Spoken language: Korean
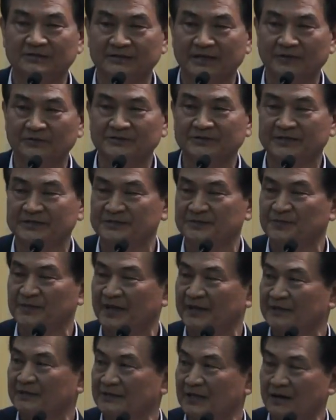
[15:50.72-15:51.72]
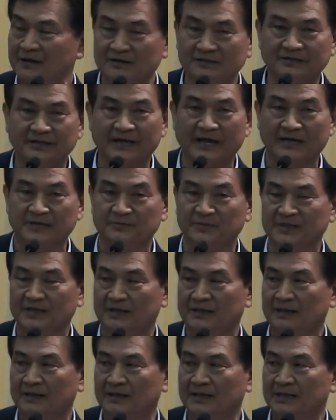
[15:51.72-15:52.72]
그대로 써 있습니다. 이거 다 엉터리
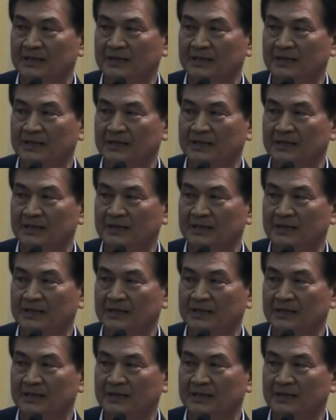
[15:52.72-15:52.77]
아닙니다.